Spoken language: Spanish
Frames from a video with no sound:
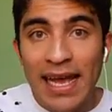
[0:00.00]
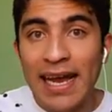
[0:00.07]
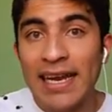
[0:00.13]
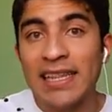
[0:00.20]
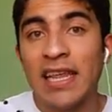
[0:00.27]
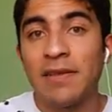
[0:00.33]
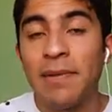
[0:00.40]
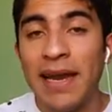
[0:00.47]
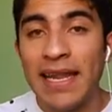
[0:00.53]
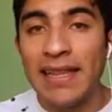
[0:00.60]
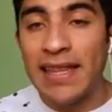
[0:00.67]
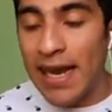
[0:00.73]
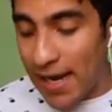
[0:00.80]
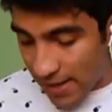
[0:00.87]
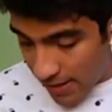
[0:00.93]
qué cartas van a
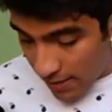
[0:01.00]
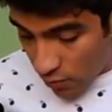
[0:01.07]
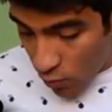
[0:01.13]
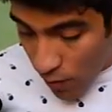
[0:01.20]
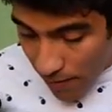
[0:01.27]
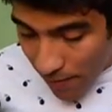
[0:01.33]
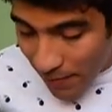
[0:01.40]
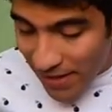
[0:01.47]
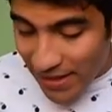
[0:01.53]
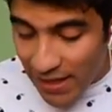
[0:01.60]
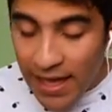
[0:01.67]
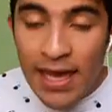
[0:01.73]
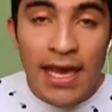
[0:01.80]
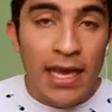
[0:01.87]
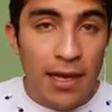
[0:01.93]
entrar
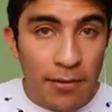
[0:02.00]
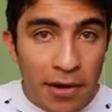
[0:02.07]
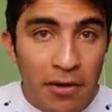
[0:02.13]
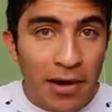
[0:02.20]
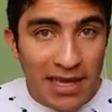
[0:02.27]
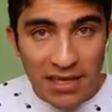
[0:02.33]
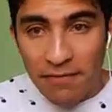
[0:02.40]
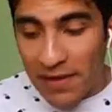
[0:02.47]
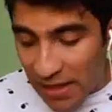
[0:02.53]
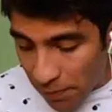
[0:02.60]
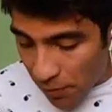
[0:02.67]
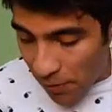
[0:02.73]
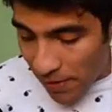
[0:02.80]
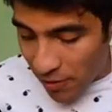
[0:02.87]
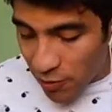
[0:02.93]
nuevamente, y bueno, hace
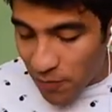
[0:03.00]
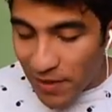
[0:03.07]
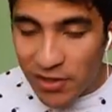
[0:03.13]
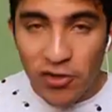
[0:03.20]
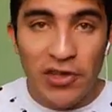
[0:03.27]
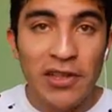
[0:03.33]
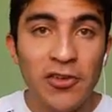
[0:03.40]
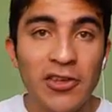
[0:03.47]
falta probar los mazos.